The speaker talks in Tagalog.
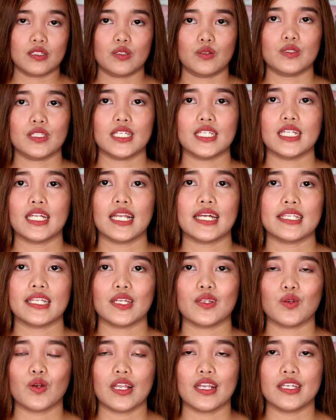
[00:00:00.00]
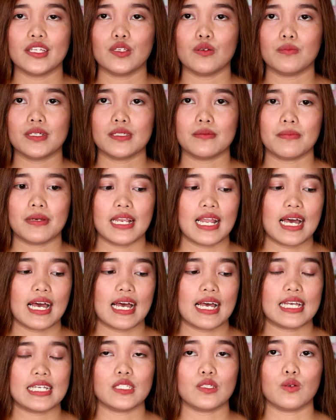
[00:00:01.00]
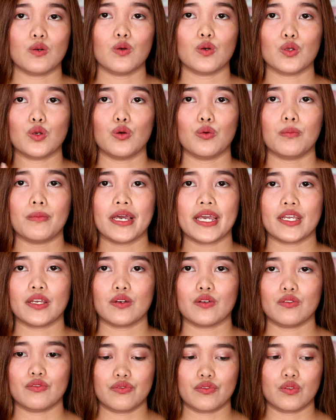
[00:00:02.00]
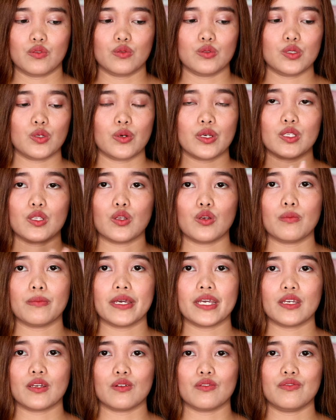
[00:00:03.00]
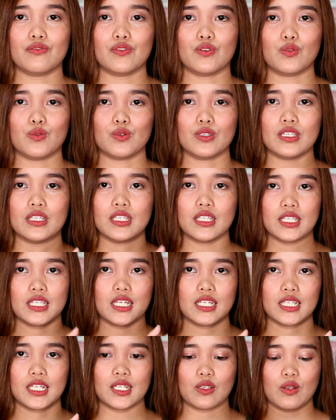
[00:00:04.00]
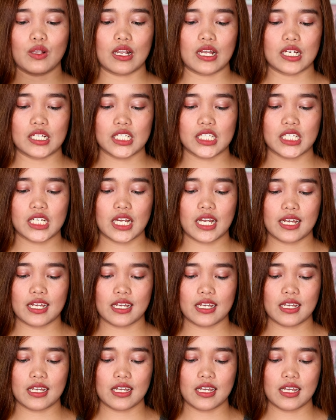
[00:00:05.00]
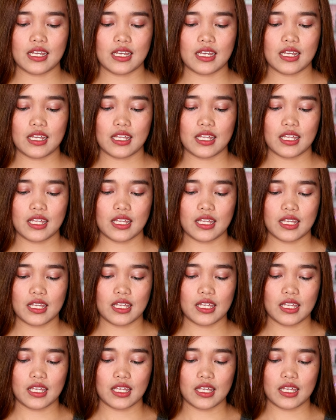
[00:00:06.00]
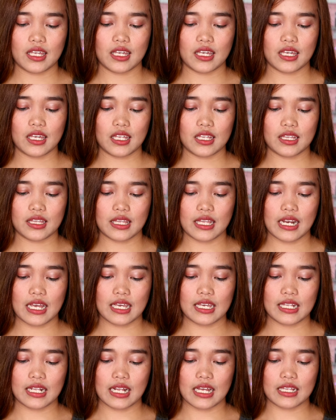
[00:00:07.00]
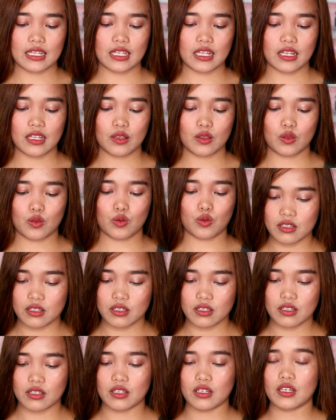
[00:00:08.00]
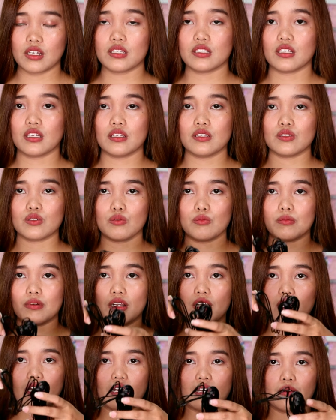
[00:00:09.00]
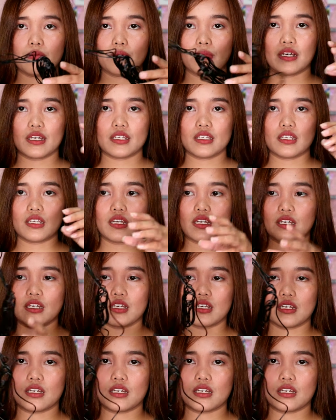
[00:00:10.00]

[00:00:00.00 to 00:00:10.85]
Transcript: So, tingnan natin kung alin yung mas malakas kung yung microphone. So, ito yung microphone. Nandito lang siya. And try natin to, as in, sobrang haba niya.